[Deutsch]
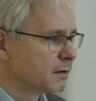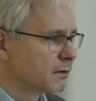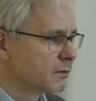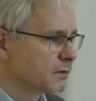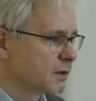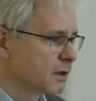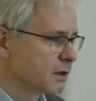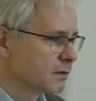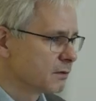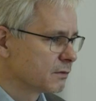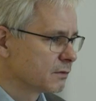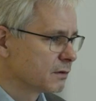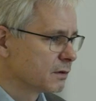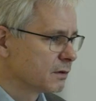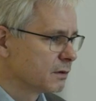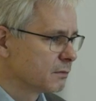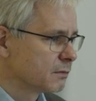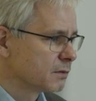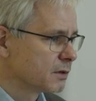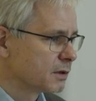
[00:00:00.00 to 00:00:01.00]
Seit
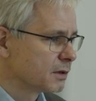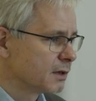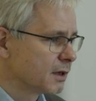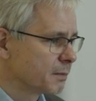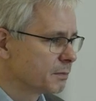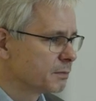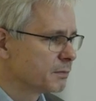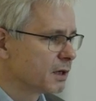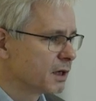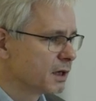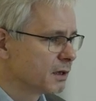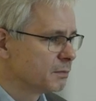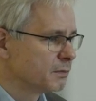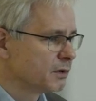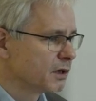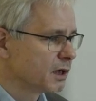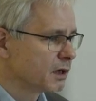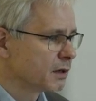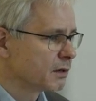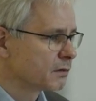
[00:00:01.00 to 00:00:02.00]
einem knappen
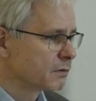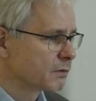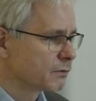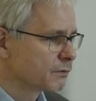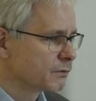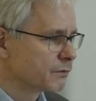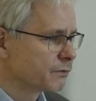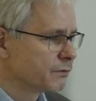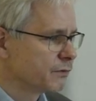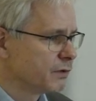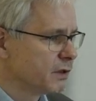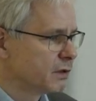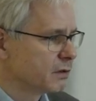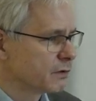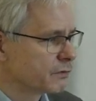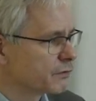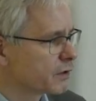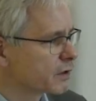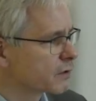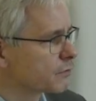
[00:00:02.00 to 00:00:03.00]
halben Jahr,
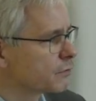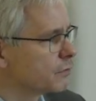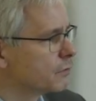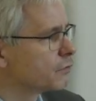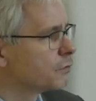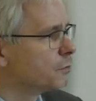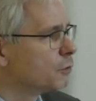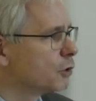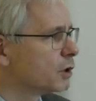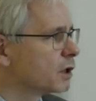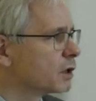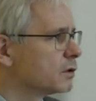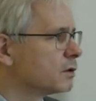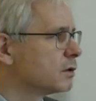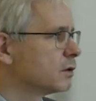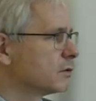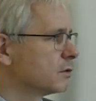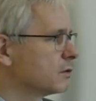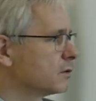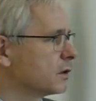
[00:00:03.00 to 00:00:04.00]
vier, fast fünf Monate.
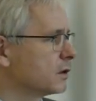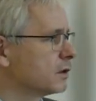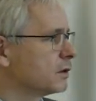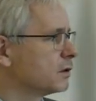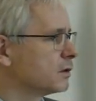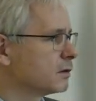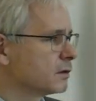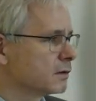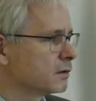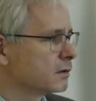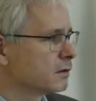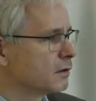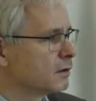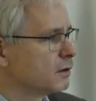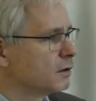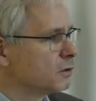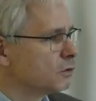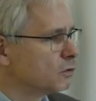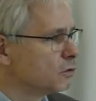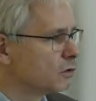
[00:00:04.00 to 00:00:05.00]
Das ist eigentlich äh,
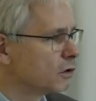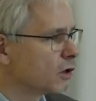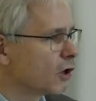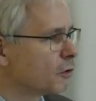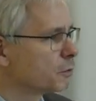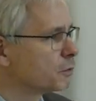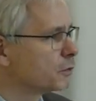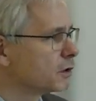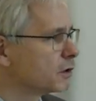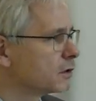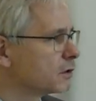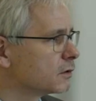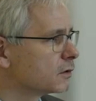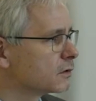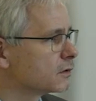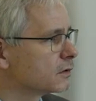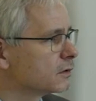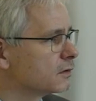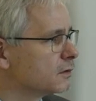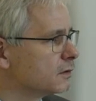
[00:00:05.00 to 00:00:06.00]
unglaublich. Das